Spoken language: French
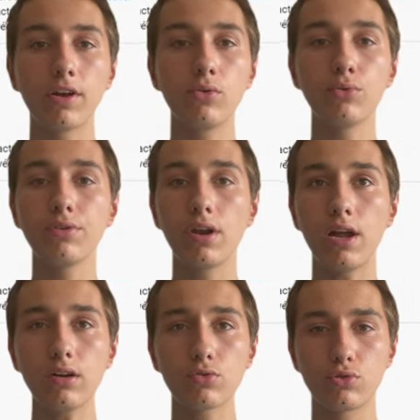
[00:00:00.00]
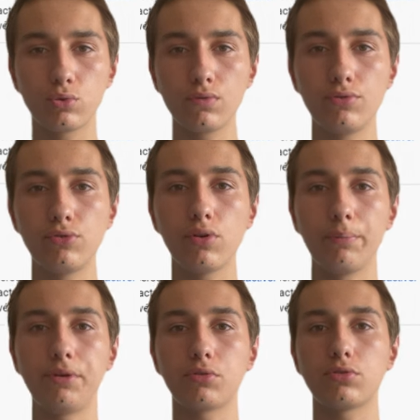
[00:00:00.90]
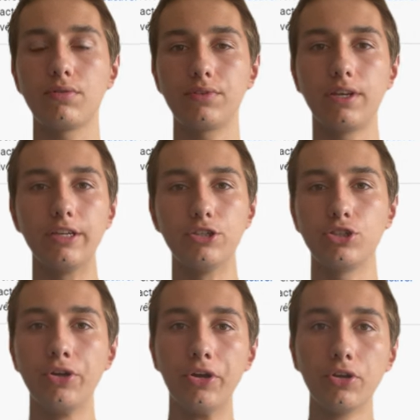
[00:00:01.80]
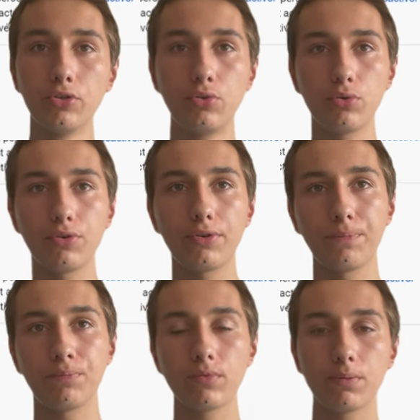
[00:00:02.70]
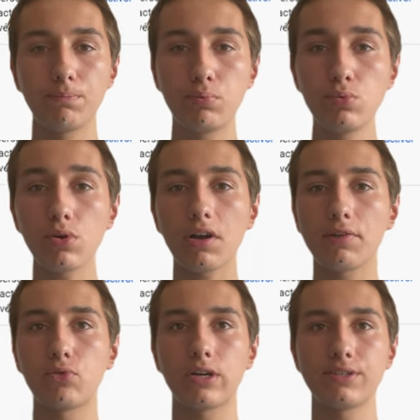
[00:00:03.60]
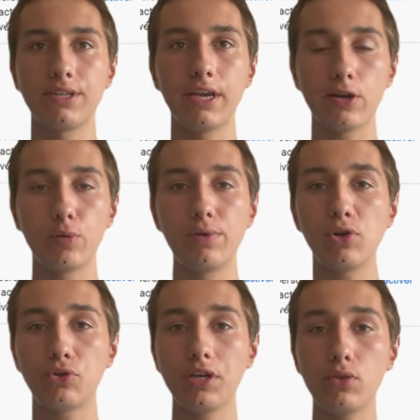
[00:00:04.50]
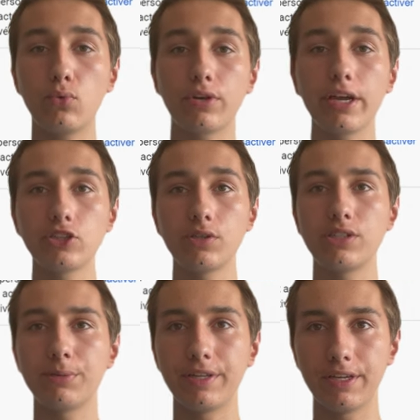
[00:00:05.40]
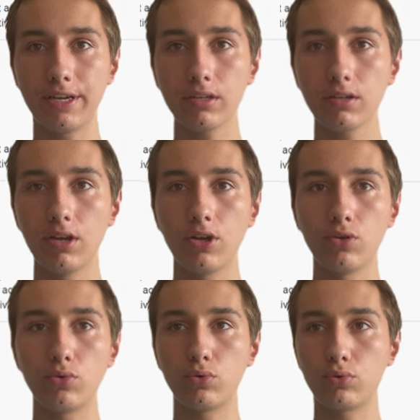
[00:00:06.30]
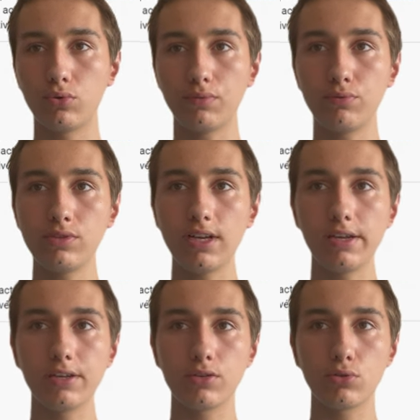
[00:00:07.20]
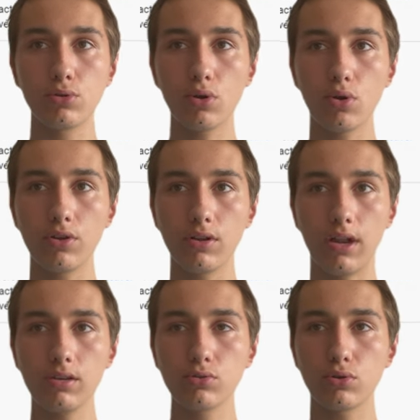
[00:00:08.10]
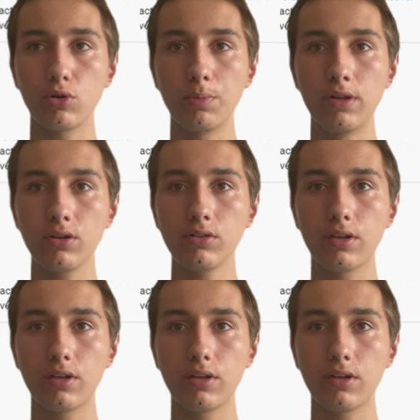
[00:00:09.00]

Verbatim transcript: Euh, donc là, on se trouve sur Microsoft Edge. Donc, pour avoir accès à Copilot et donc à ChatGPT 4, donc vous allez sur là, sur Copilot,